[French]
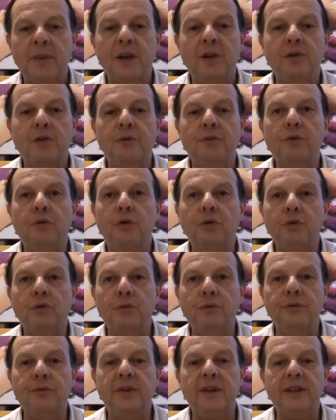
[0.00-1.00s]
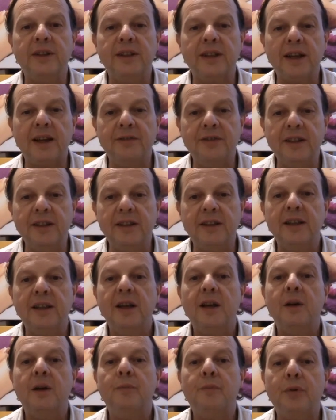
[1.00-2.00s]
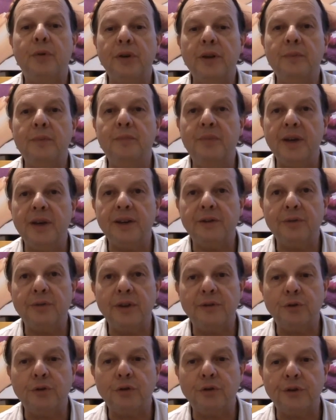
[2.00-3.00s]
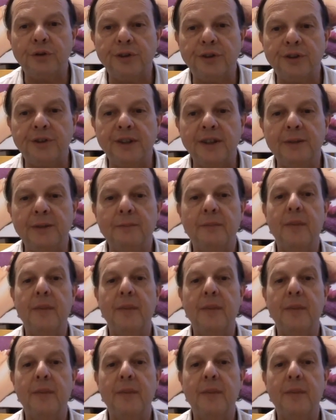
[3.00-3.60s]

Je vous retrouve très vite. Prenez bien soin de votre santé.